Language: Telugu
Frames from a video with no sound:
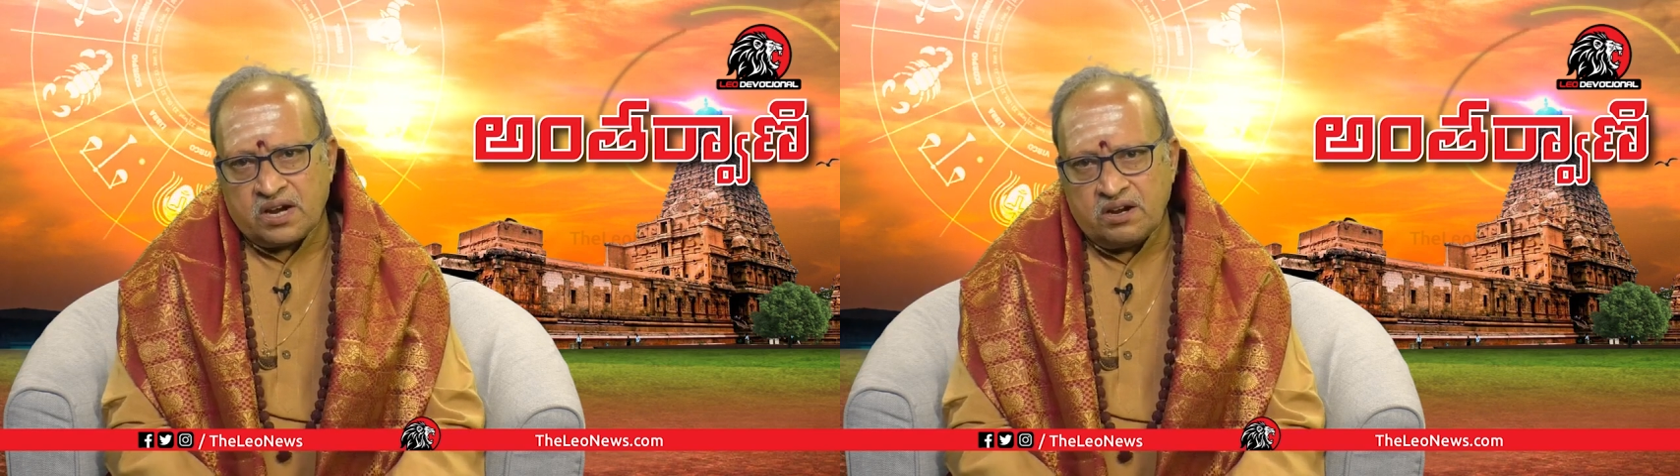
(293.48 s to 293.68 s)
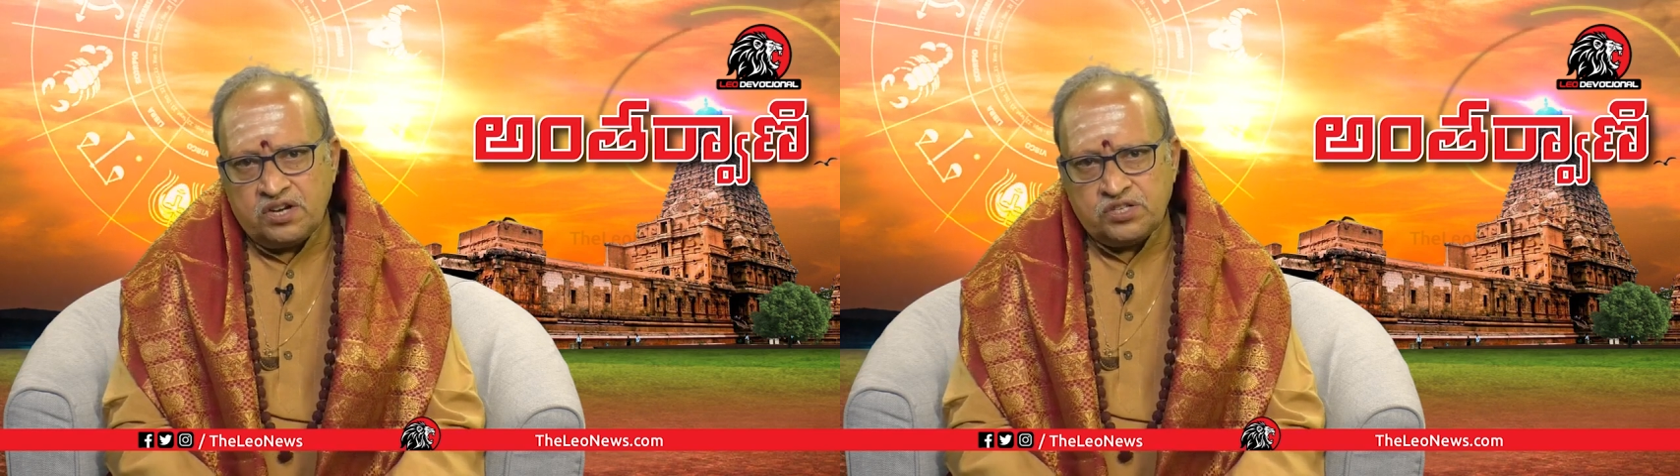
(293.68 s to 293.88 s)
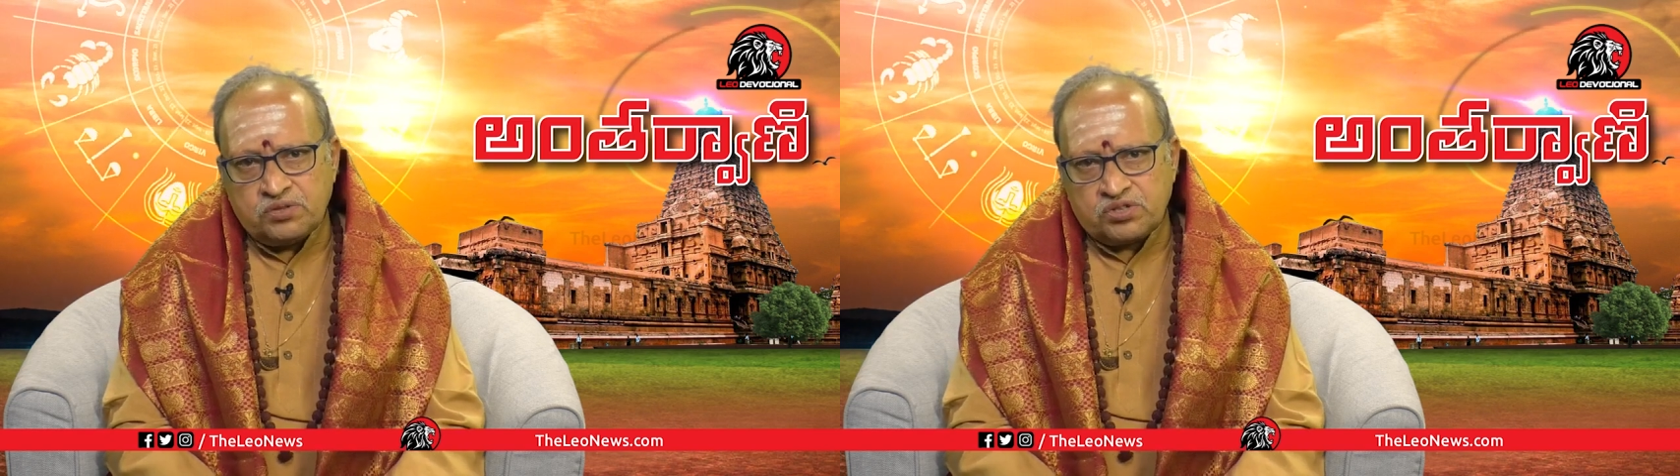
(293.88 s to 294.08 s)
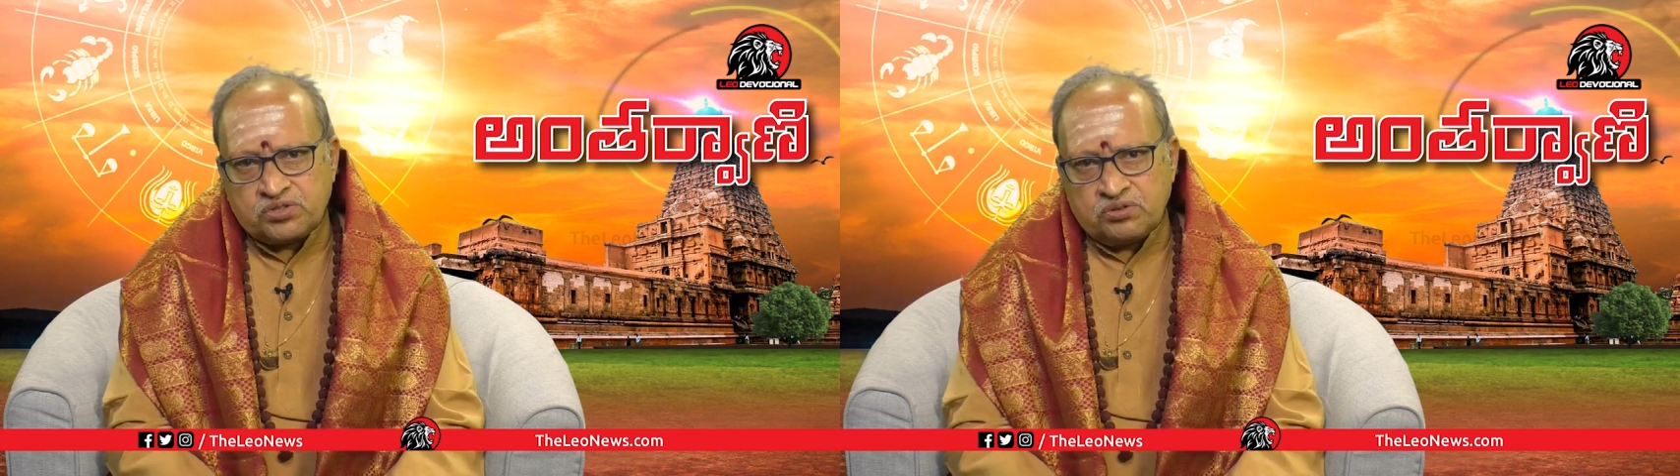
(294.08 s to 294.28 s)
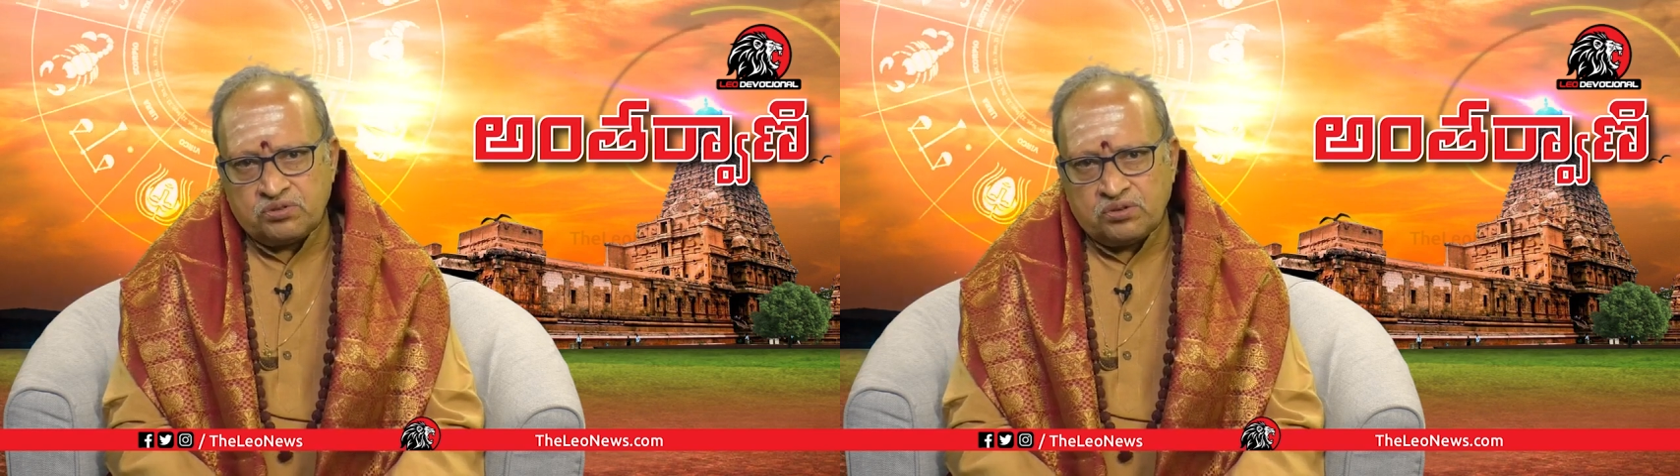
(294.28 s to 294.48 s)
ఎక్కడి నుంచి
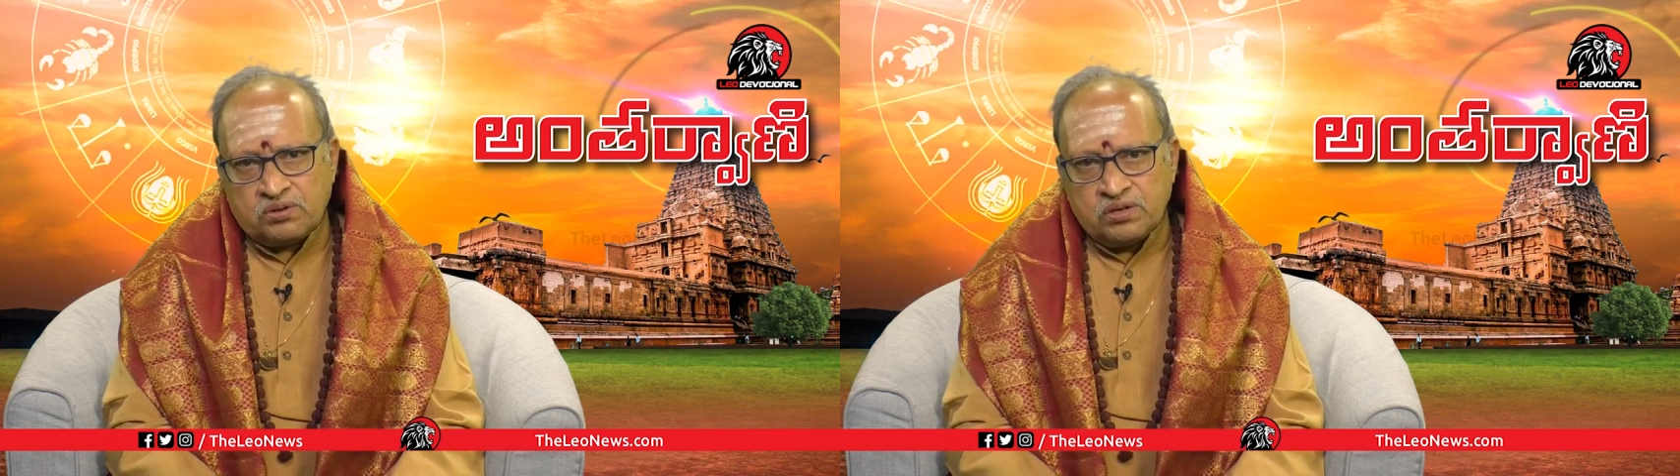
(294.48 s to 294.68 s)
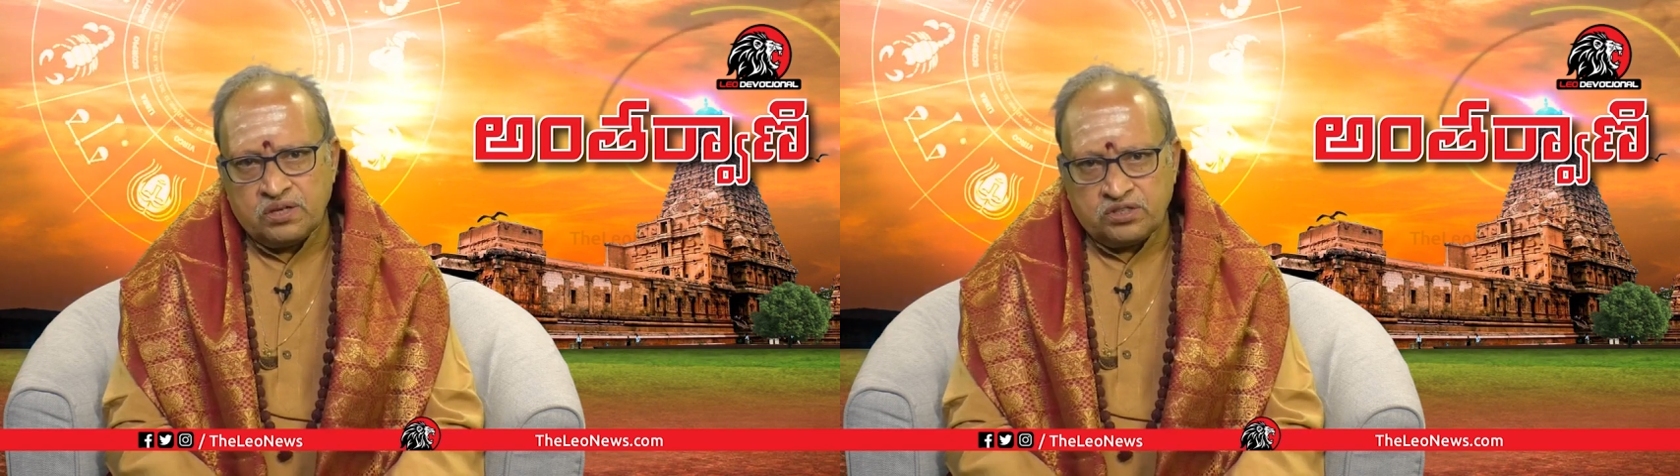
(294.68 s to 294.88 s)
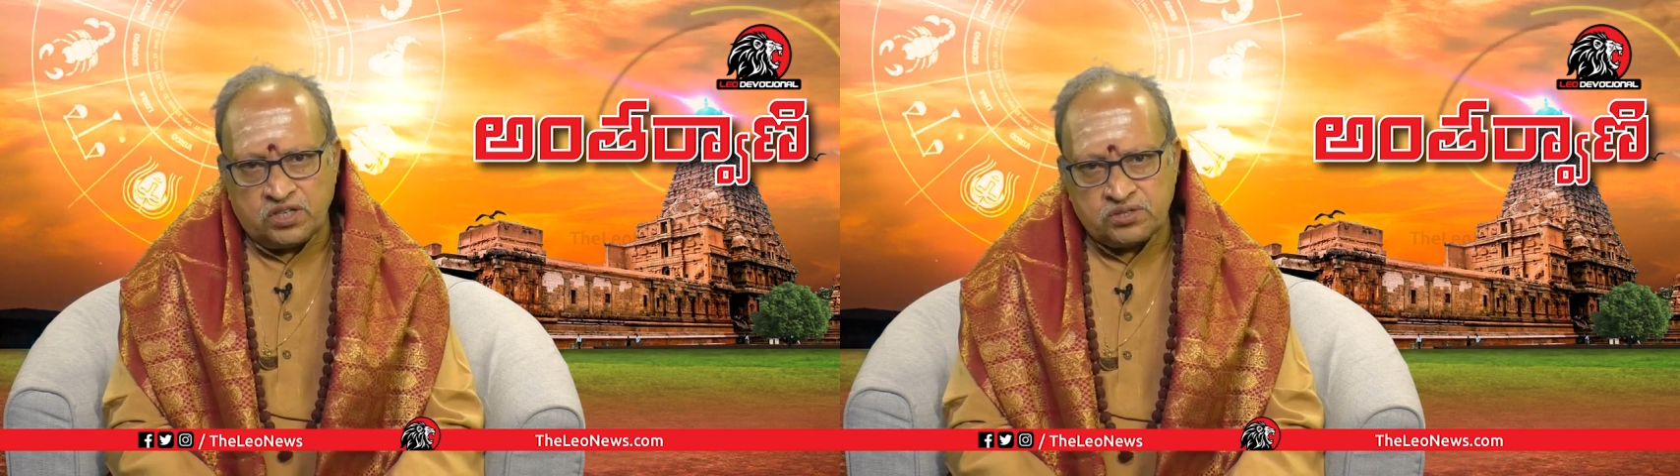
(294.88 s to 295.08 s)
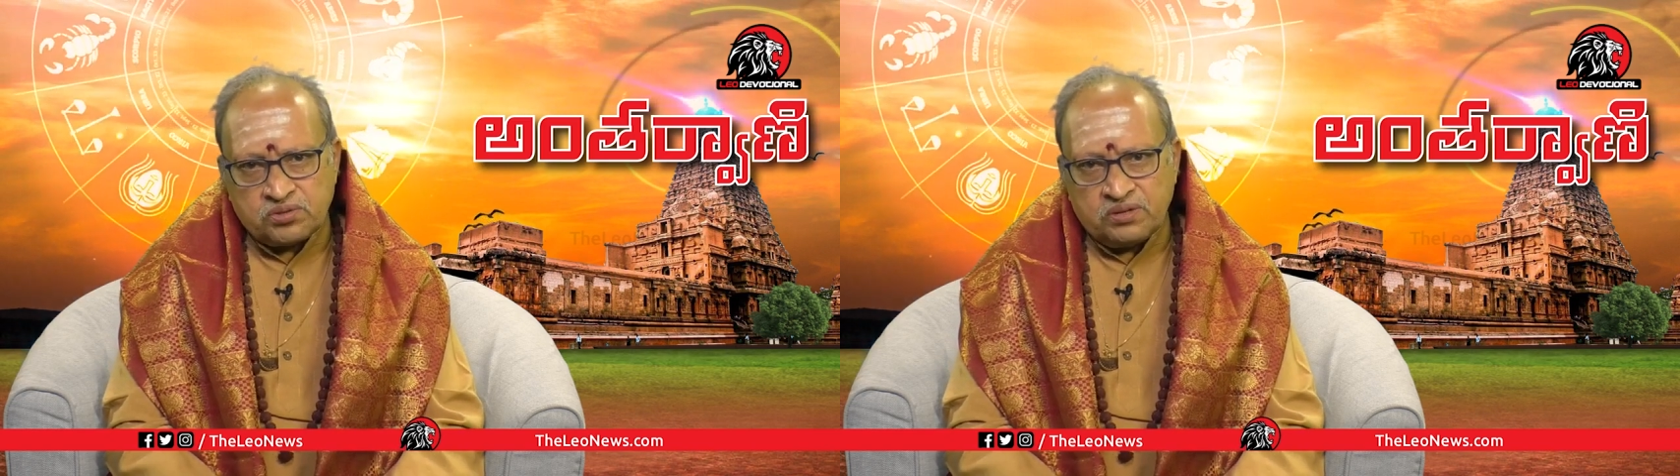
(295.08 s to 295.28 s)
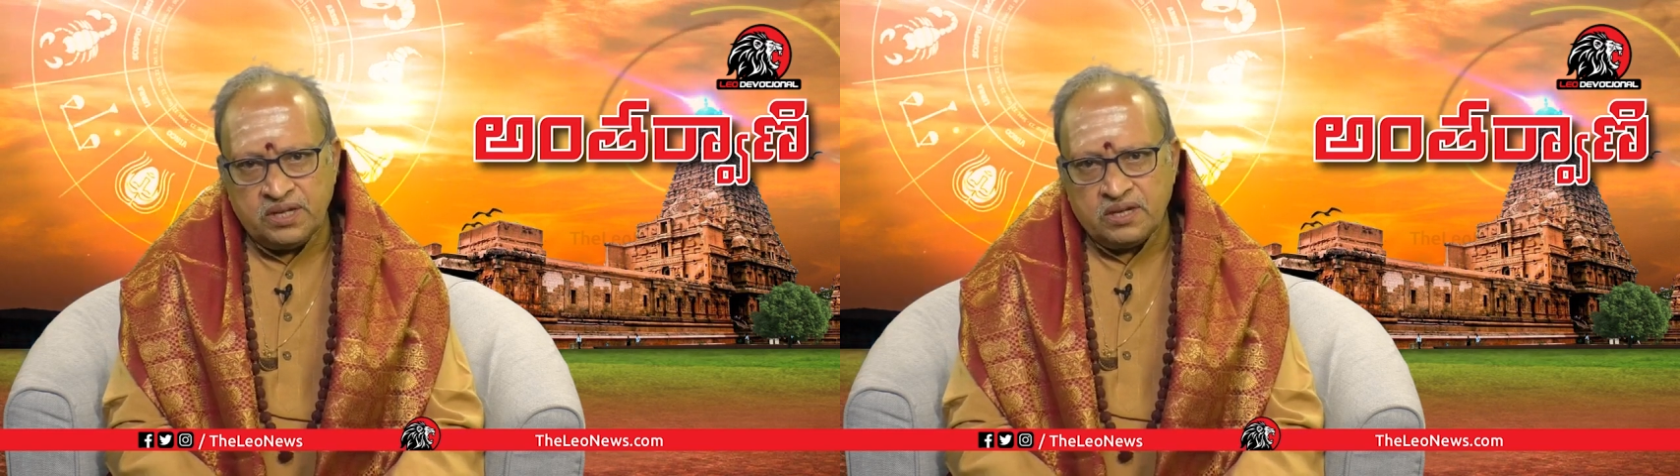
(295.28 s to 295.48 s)
వస్తుందో
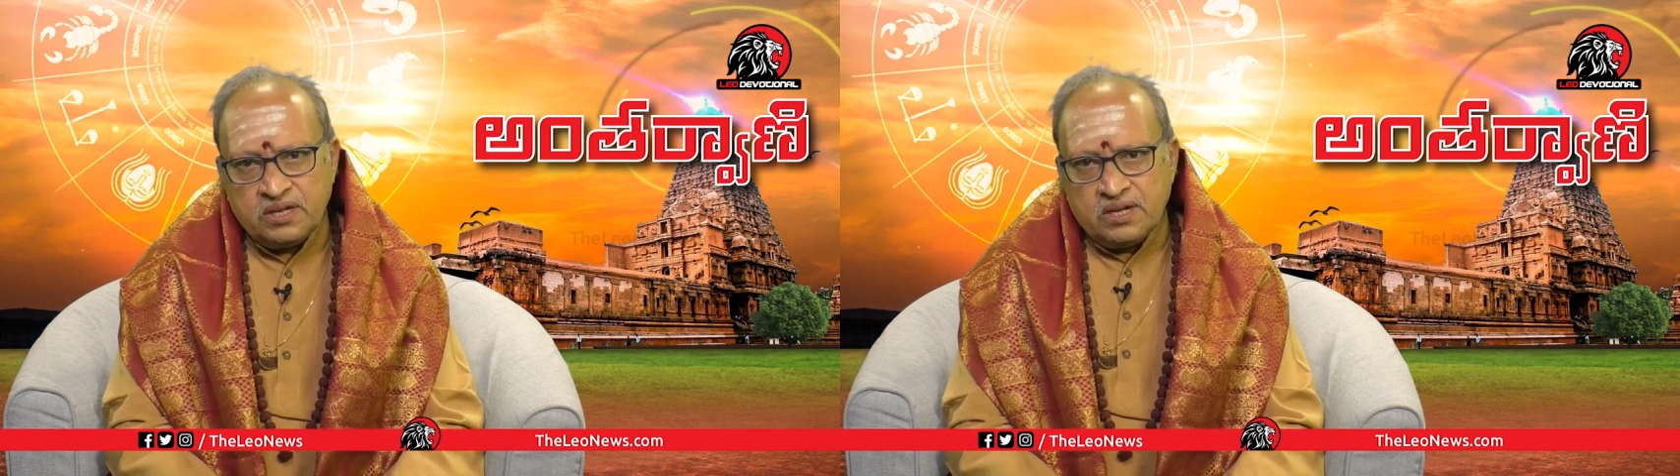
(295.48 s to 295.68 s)
తెలుసుకుని